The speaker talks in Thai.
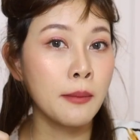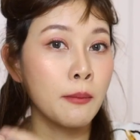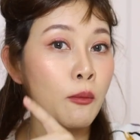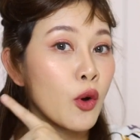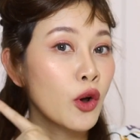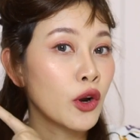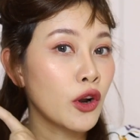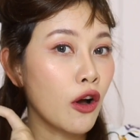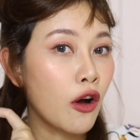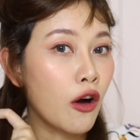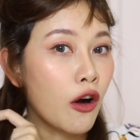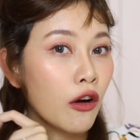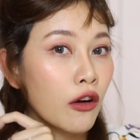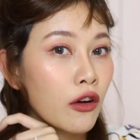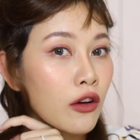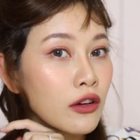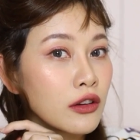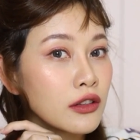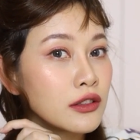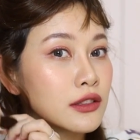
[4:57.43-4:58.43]
ม้วนออก
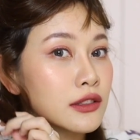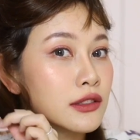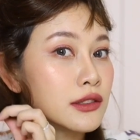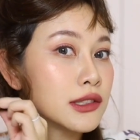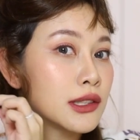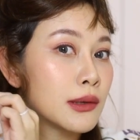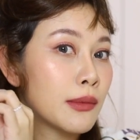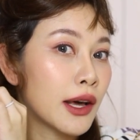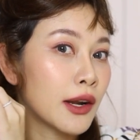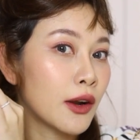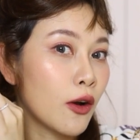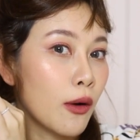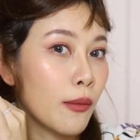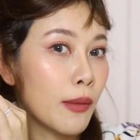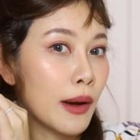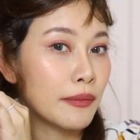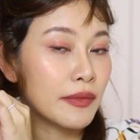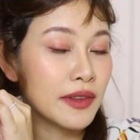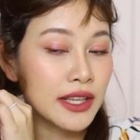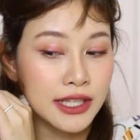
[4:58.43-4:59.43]
ก็คือสะบัดออก
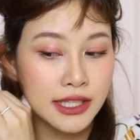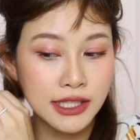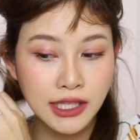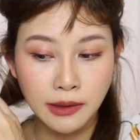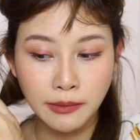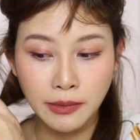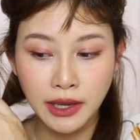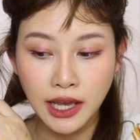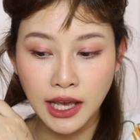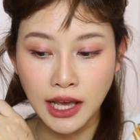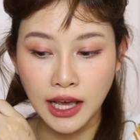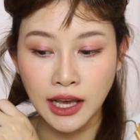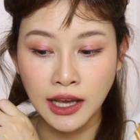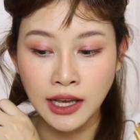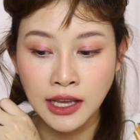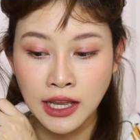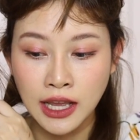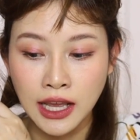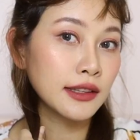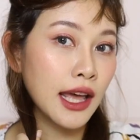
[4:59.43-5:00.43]
แบบนี้ใช่ไหมคะ
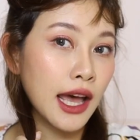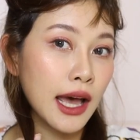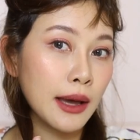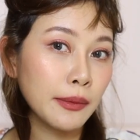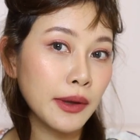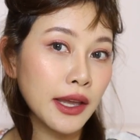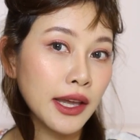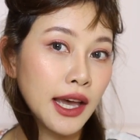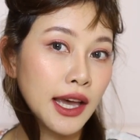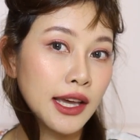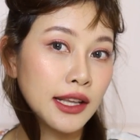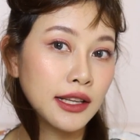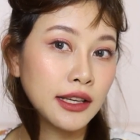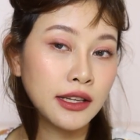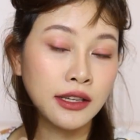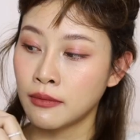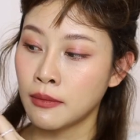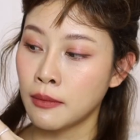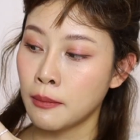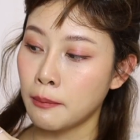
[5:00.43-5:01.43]
ทาบง่ายๆเล
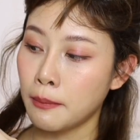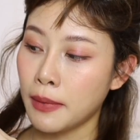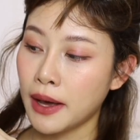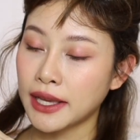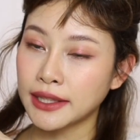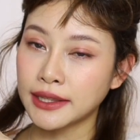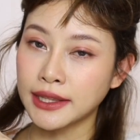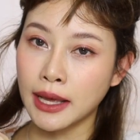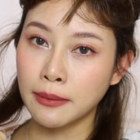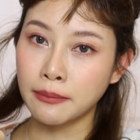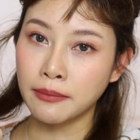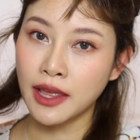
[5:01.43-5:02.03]
ยไปตาม